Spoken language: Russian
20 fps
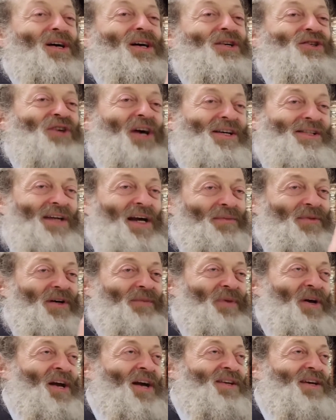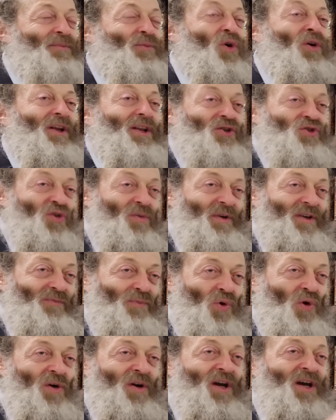и сейчас, как бы, понятие бога должно быть
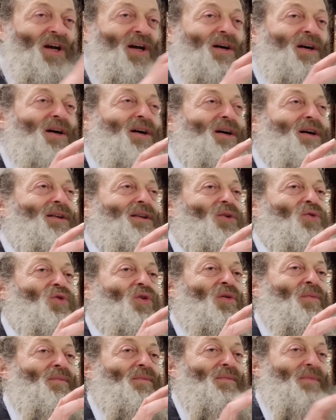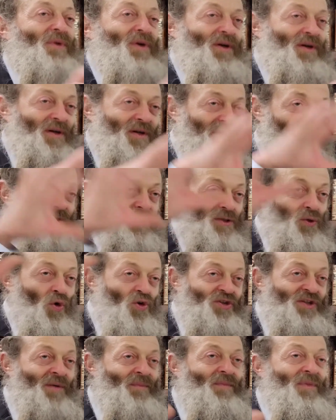более э, таком э,
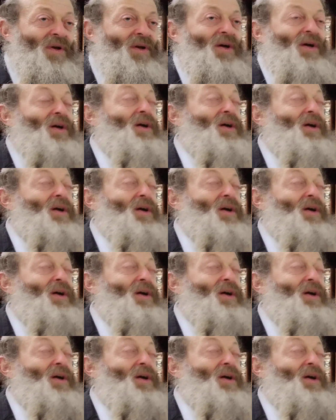сложном